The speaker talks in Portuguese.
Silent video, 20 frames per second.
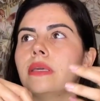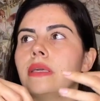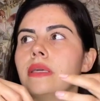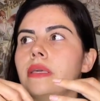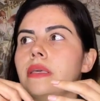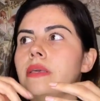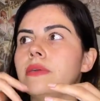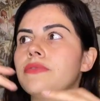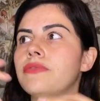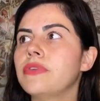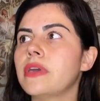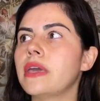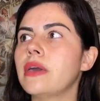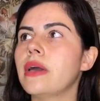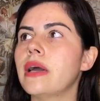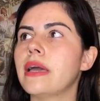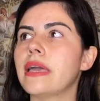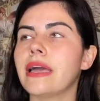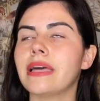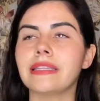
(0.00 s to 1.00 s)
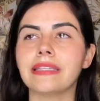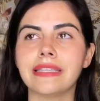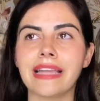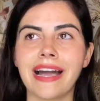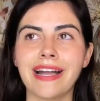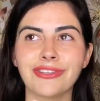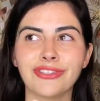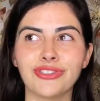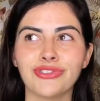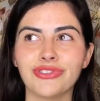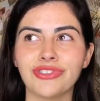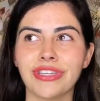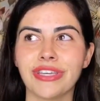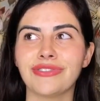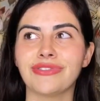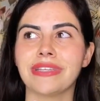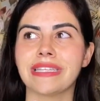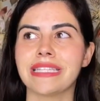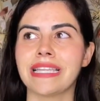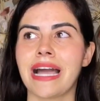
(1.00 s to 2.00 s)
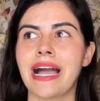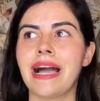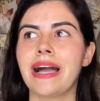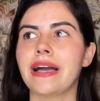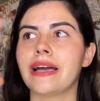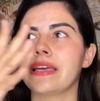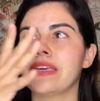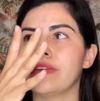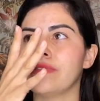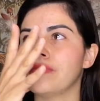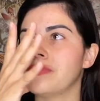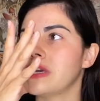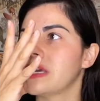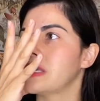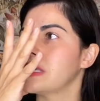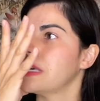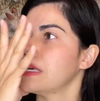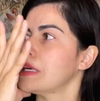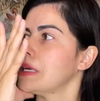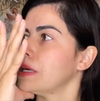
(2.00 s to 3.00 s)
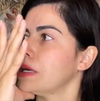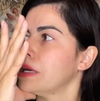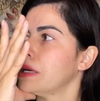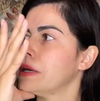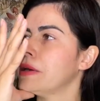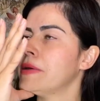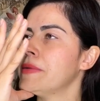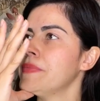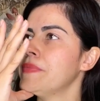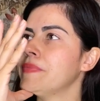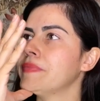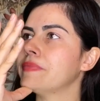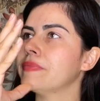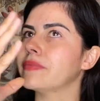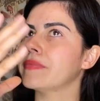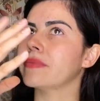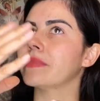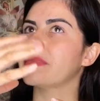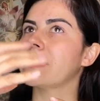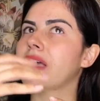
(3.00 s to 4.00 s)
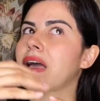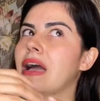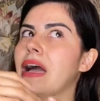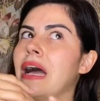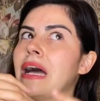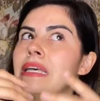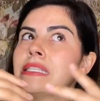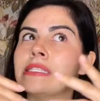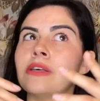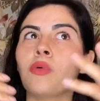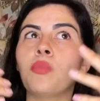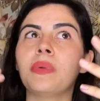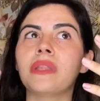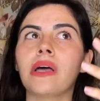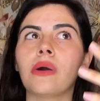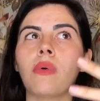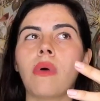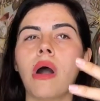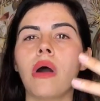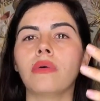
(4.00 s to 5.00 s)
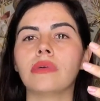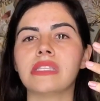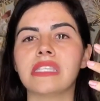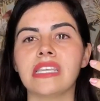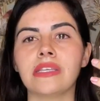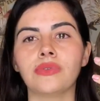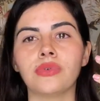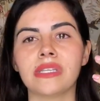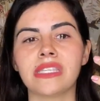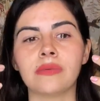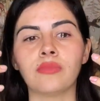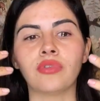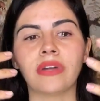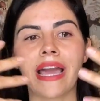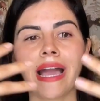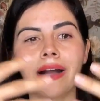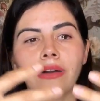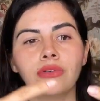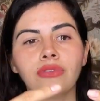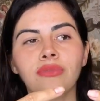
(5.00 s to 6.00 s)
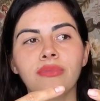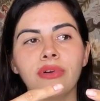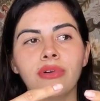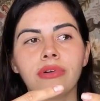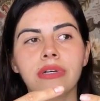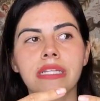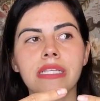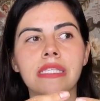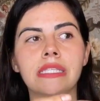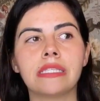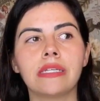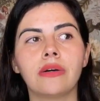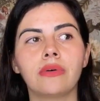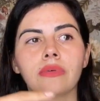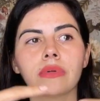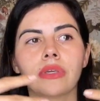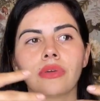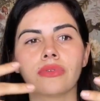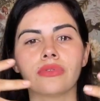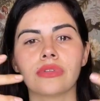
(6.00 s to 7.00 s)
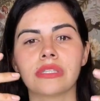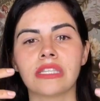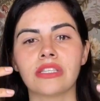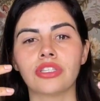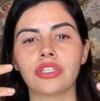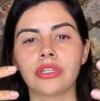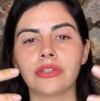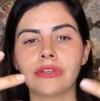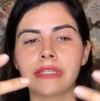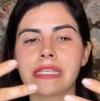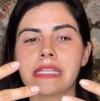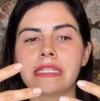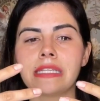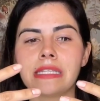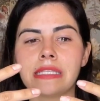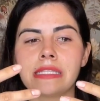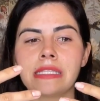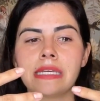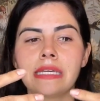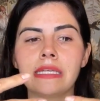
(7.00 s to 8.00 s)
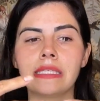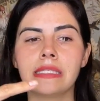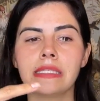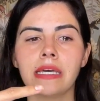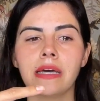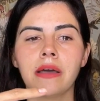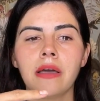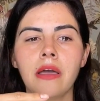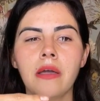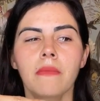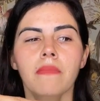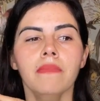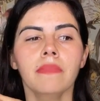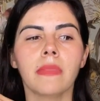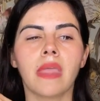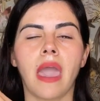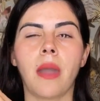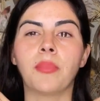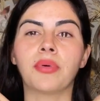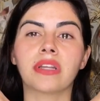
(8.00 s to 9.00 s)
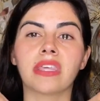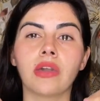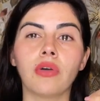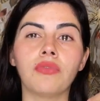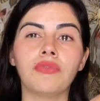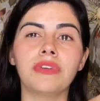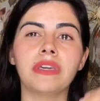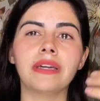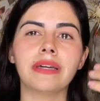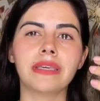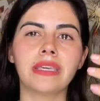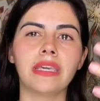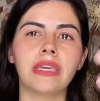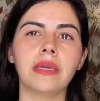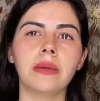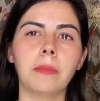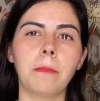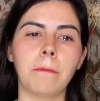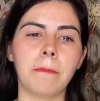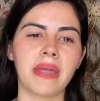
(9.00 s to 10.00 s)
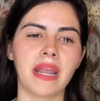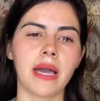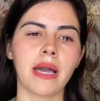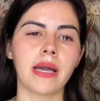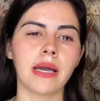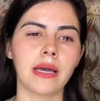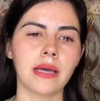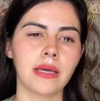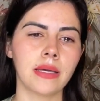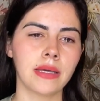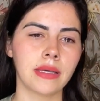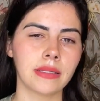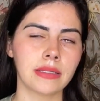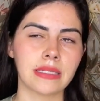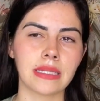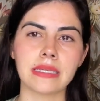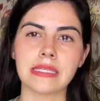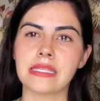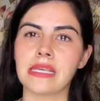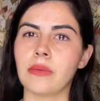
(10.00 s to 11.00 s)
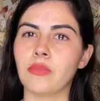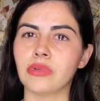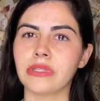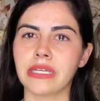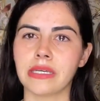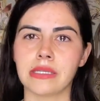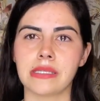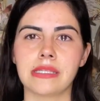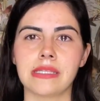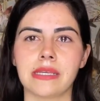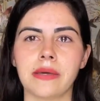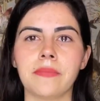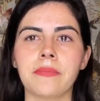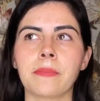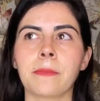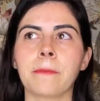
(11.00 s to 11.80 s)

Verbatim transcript: E ver a realidade do jeito que tá e ver que a razão pela qual eu sinto esse buraco no meu coração, que eu tô sentindo essa tristeza, é porque eu vim aqui pra trazer a mudança.